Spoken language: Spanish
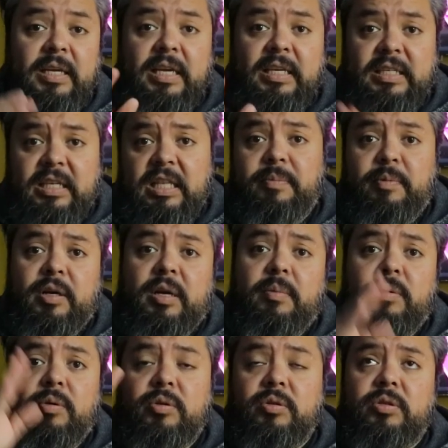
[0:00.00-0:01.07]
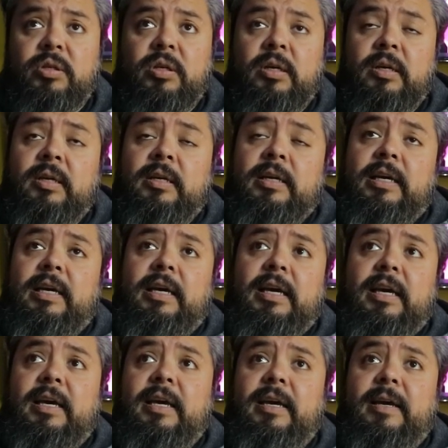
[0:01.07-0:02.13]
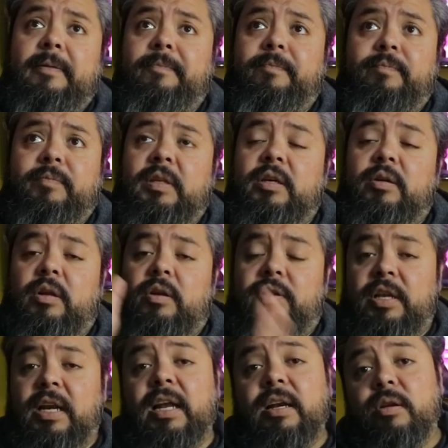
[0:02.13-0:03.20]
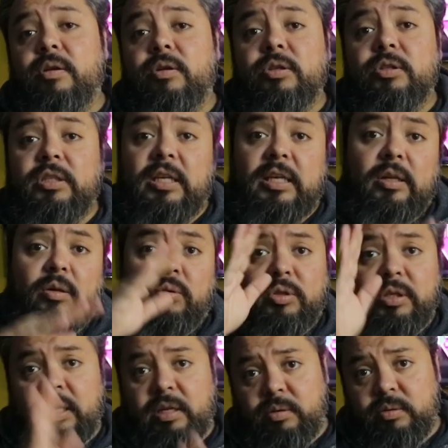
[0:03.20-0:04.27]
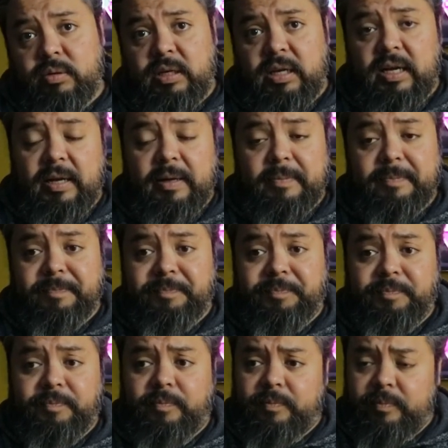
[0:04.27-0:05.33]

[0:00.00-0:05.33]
Es cazar Pokémon em, y coleccionarlos y luchar contra, mm,